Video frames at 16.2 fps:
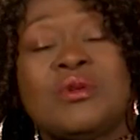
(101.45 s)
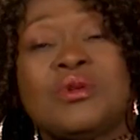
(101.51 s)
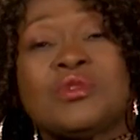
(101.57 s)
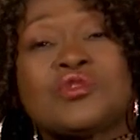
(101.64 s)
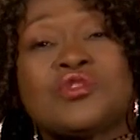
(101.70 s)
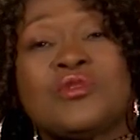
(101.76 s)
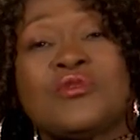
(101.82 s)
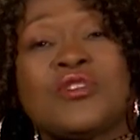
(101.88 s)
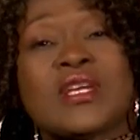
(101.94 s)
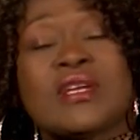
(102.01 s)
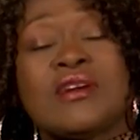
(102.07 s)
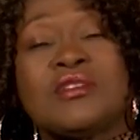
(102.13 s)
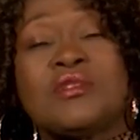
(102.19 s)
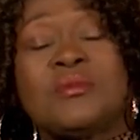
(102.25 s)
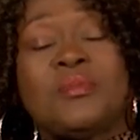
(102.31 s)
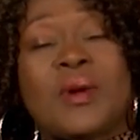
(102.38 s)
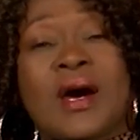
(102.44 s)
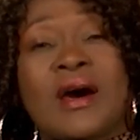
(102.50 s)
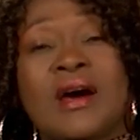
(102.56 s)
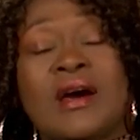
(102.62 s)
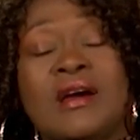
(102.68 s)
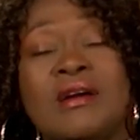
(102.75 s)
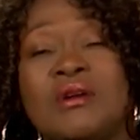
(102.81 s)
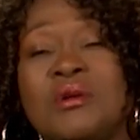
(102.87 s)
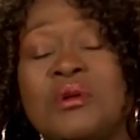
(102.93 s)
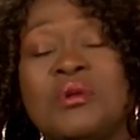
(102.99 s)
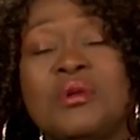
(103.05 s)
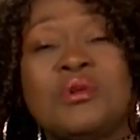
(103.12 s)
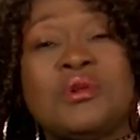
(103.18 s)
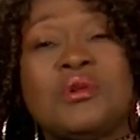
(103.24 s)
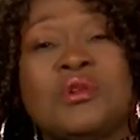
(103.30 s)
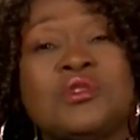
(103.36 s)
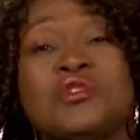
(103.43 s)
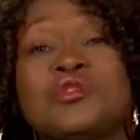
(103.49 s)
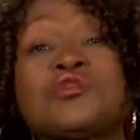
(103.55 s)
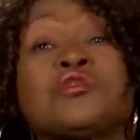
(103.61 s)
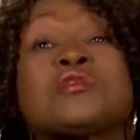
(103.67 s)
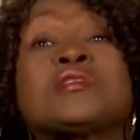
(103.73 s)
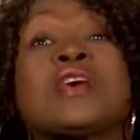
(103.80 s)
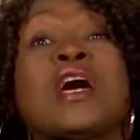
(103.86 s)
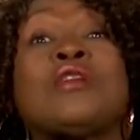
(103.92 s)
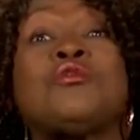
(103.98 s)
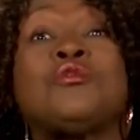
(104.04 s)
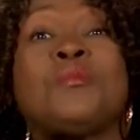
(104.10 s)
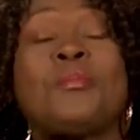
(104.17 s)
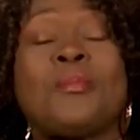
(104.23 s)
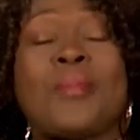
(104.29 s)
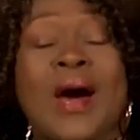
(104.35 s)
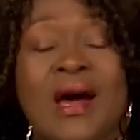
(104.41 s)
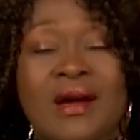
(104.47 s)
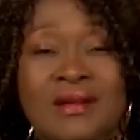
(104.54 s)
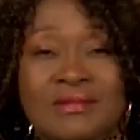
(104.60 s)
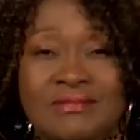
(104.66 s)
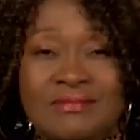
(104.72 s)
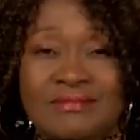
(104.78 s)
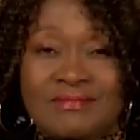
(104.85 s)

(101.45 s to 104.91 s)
on ne se fréquente pas, on, ne se salue pas.